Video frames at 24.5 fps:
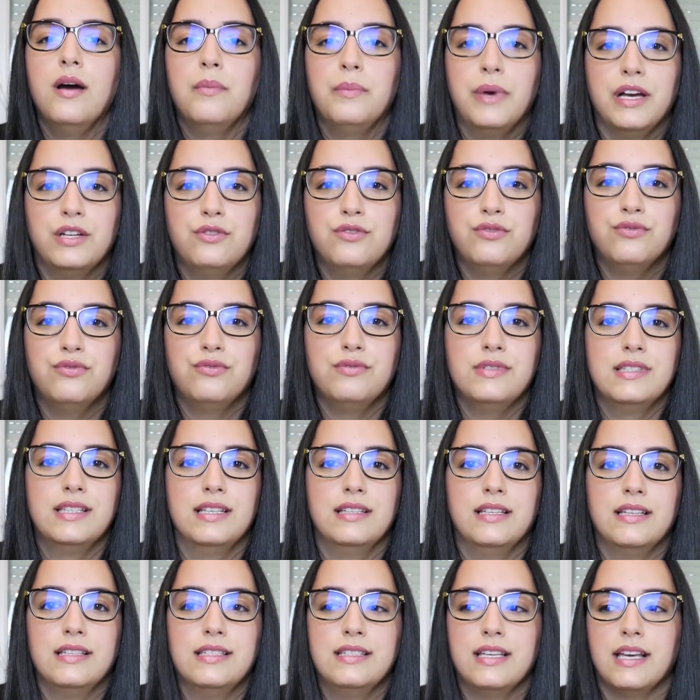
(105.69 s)
Pas du tout,
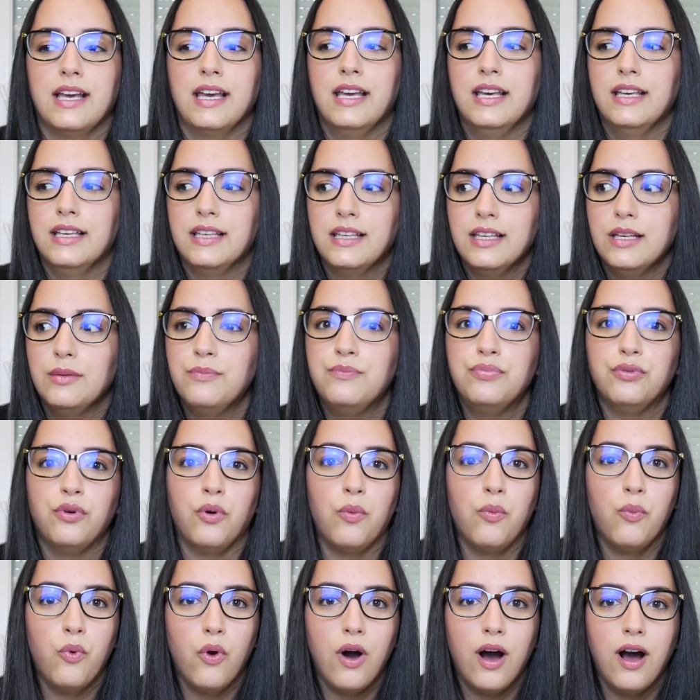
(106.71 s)
c'est des séries qui pour
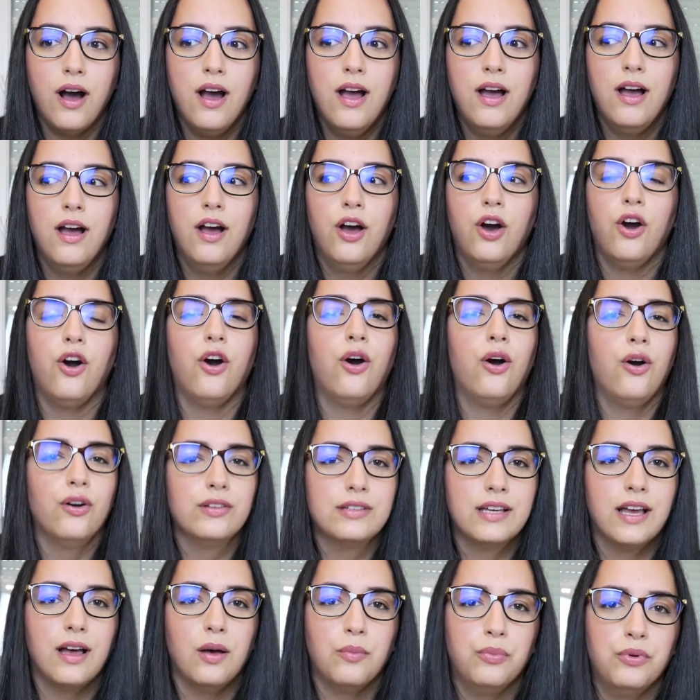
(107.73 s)
moi
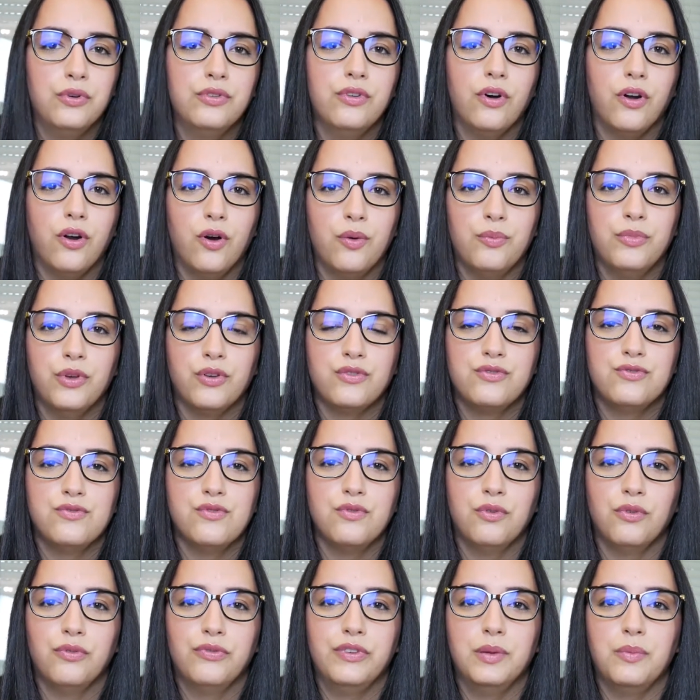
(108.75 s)
rentrent un peu dans l'ambiance du
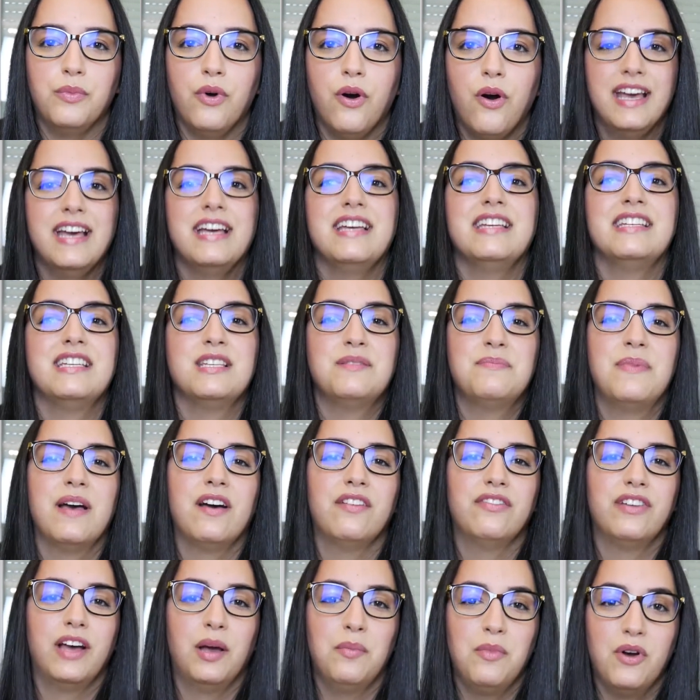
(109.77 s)
confinement.
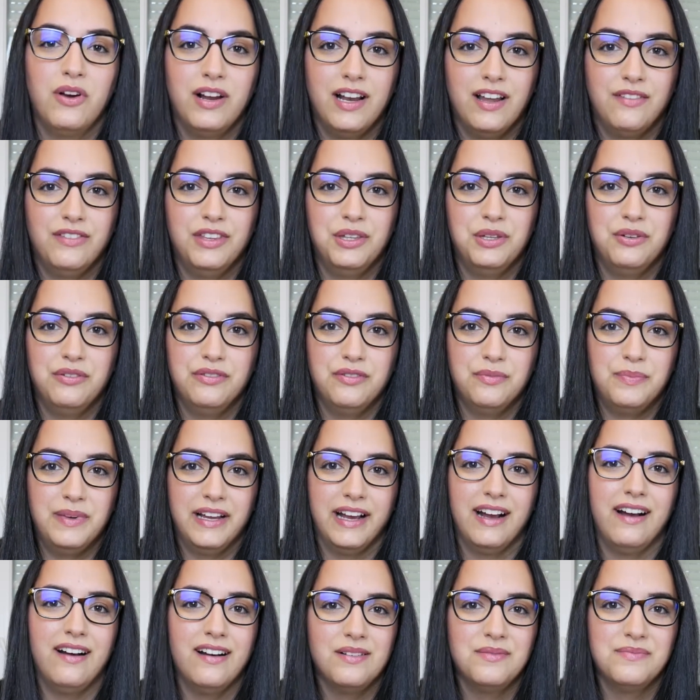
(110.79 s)
J'espère vraiment que la vidéo vous
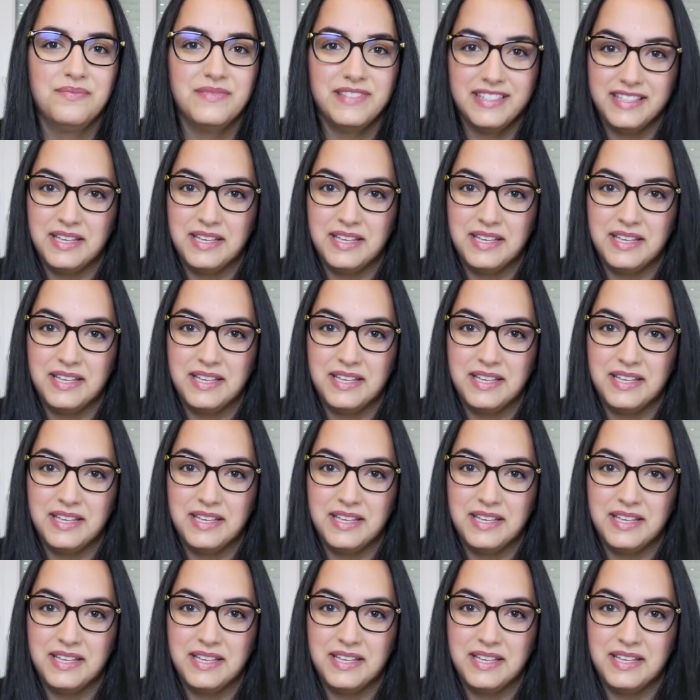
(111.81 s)
plaira.